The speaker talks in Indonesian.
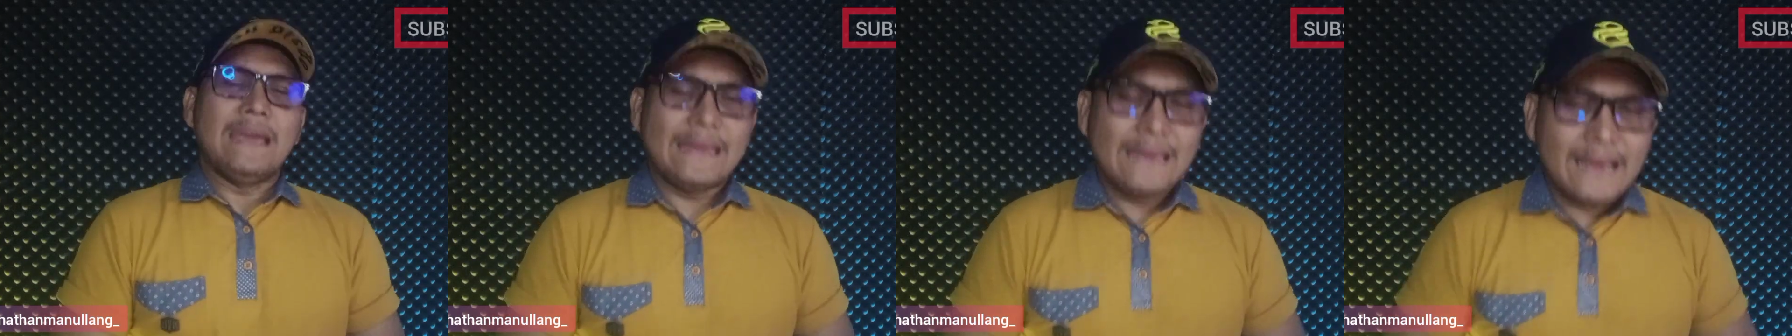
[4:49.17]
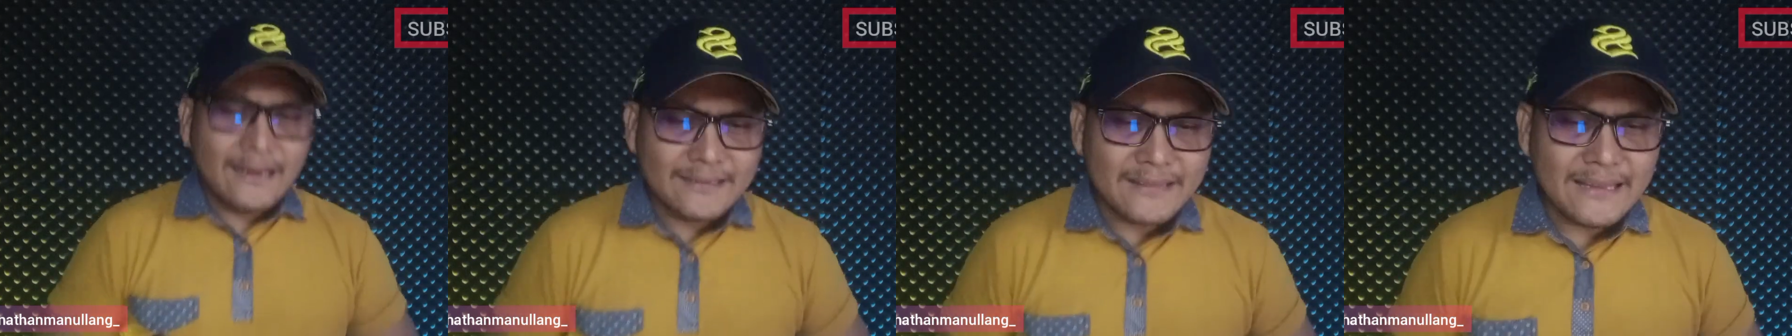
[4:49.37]

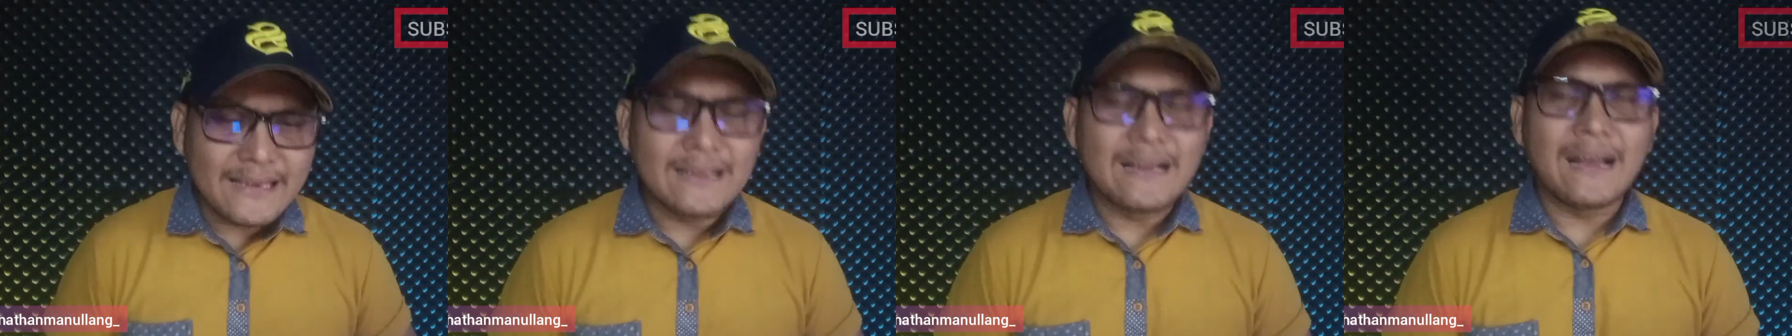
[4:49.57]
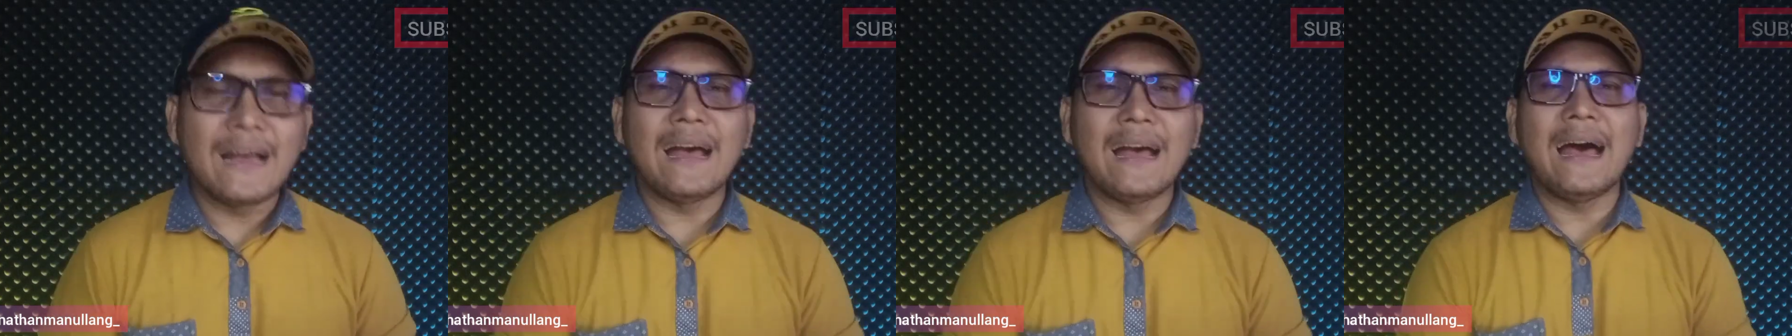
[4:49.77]
Yang
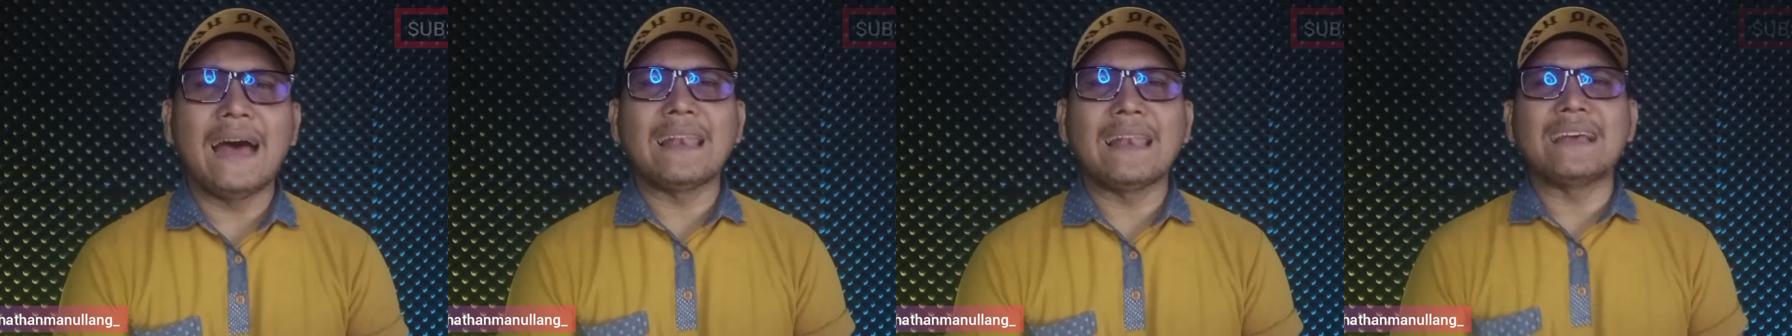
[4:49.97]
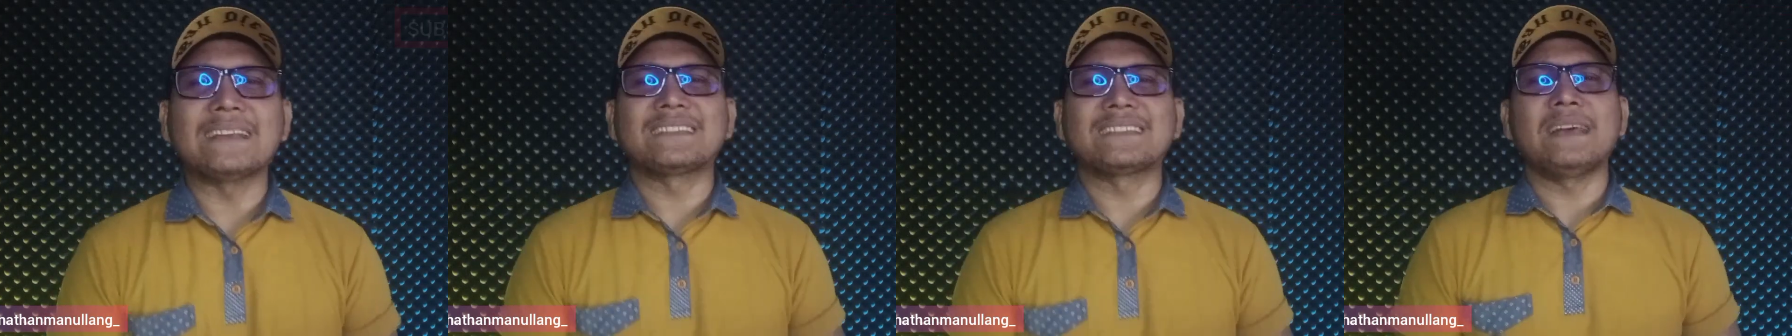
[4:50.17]
ketiga,
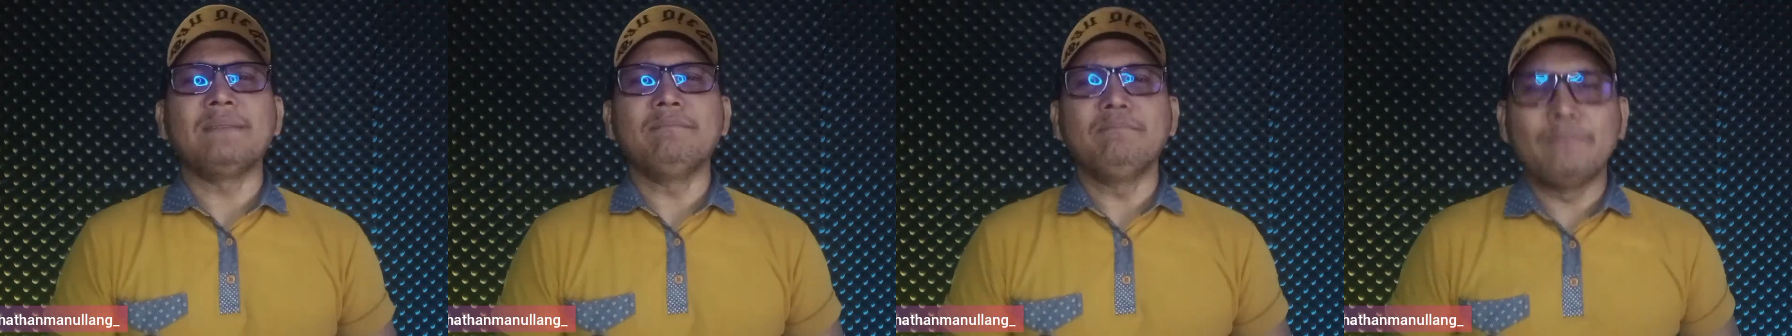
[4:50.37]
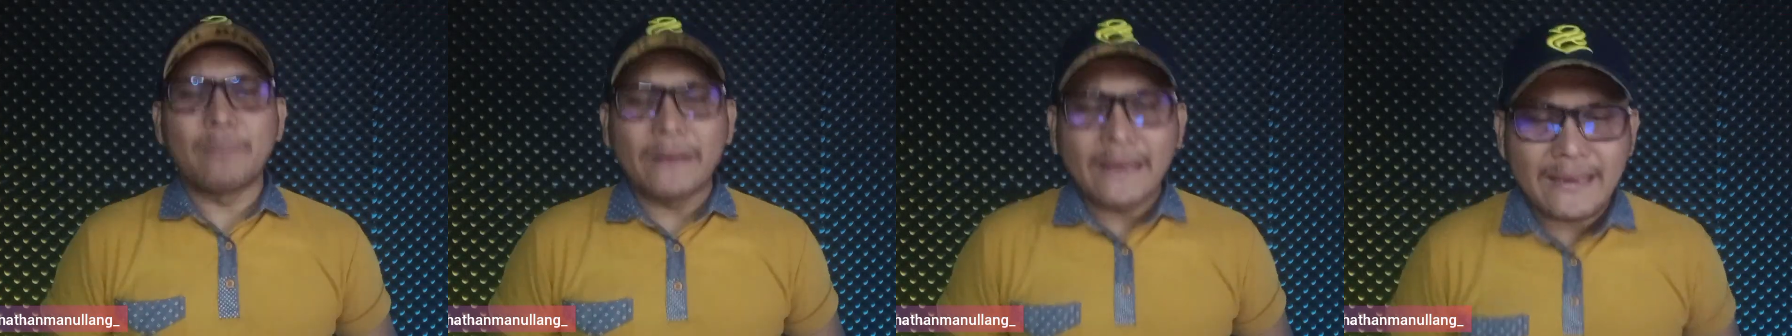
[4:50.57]

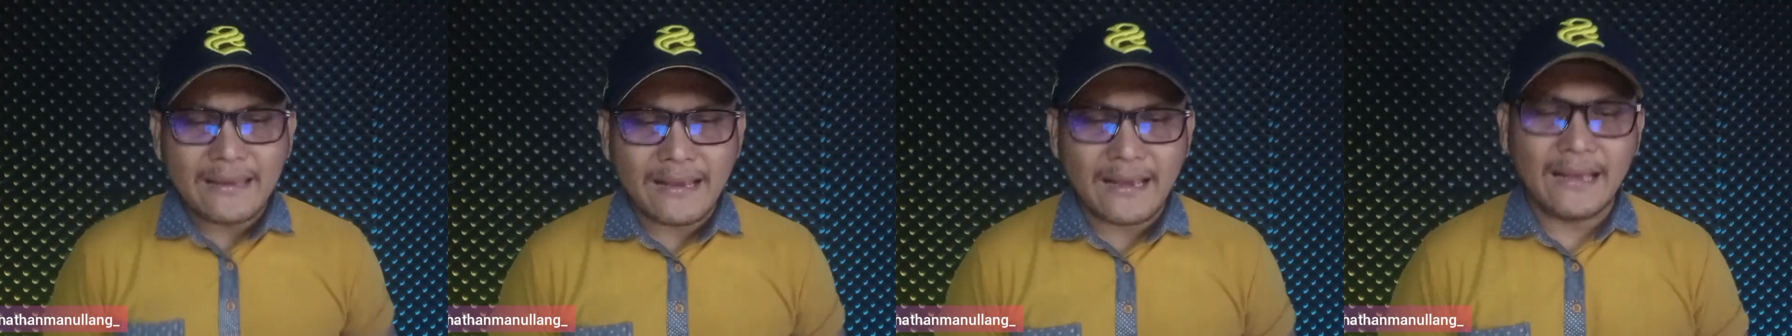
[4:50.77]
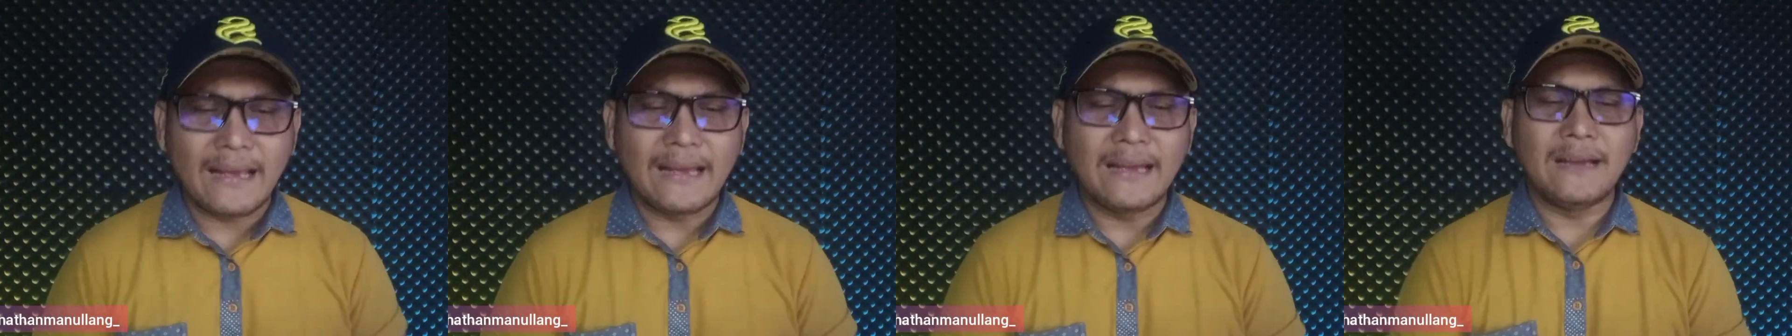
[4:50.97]
alasan
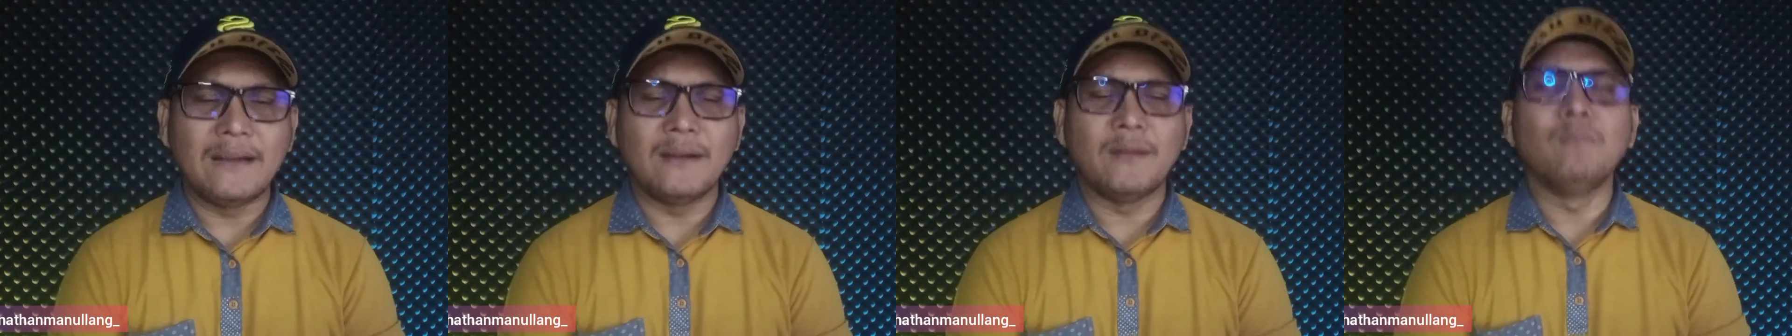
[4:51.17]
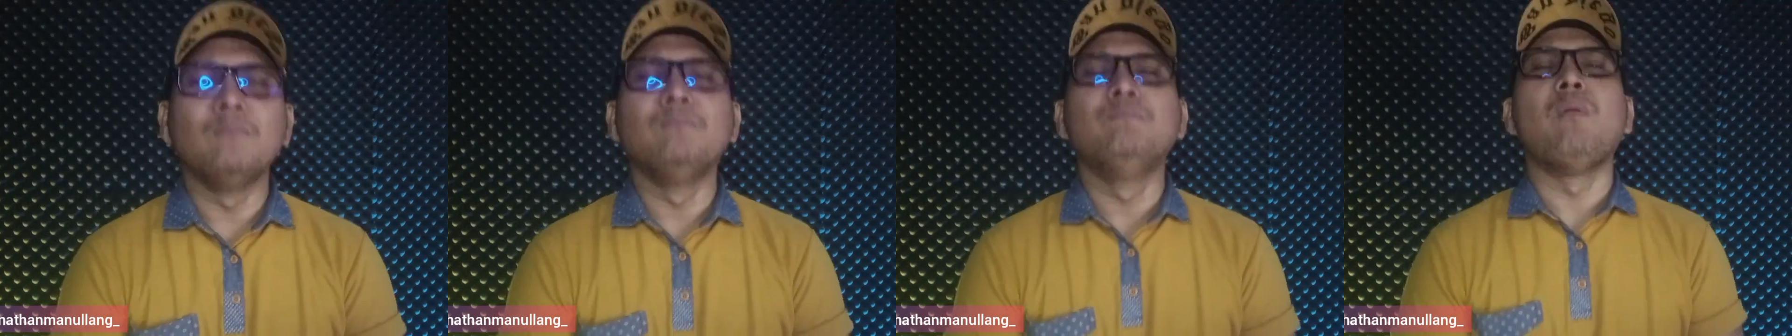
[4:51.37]
pria